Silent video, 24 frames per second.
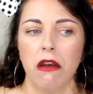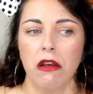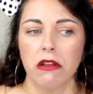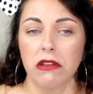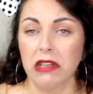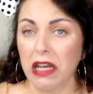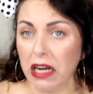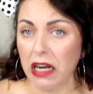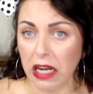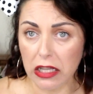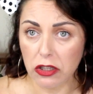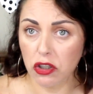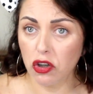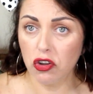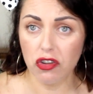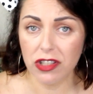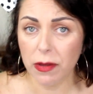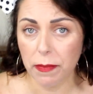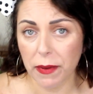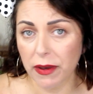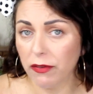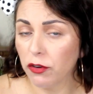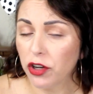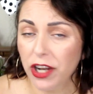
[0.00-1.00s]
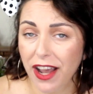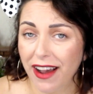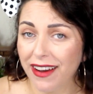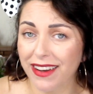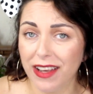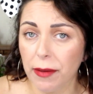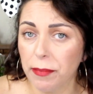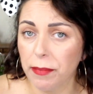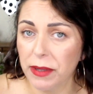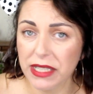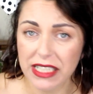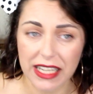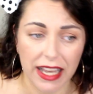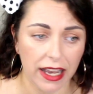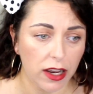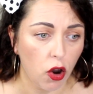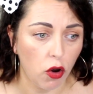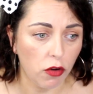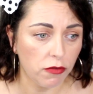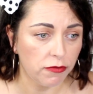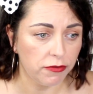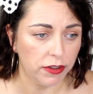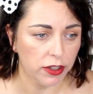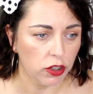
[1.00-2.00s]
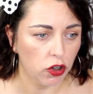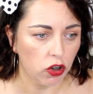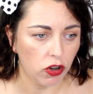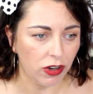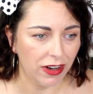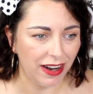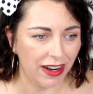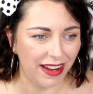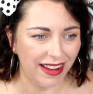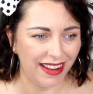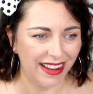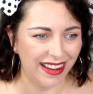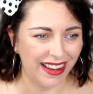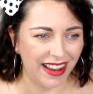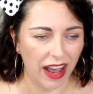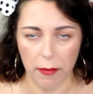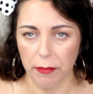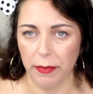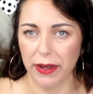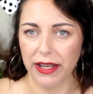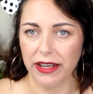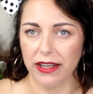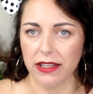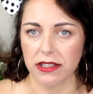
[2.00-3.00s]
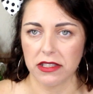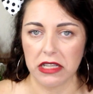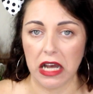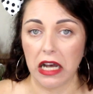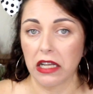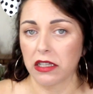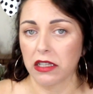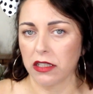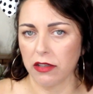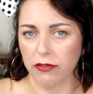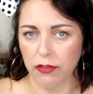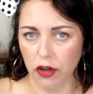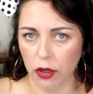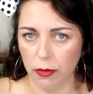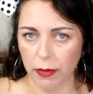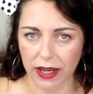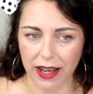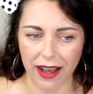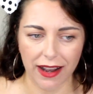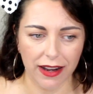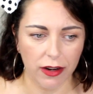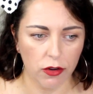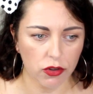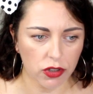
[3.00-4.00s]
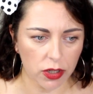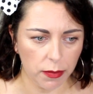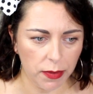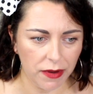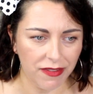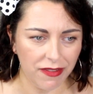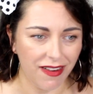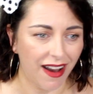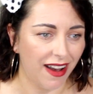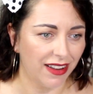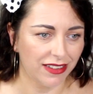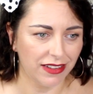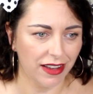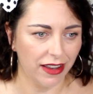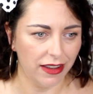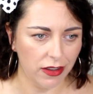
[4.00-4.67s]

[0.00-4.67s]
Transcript: tra l'altro non sapevo neanche perché gonfino le gambe in estate voi magari lo sapevate,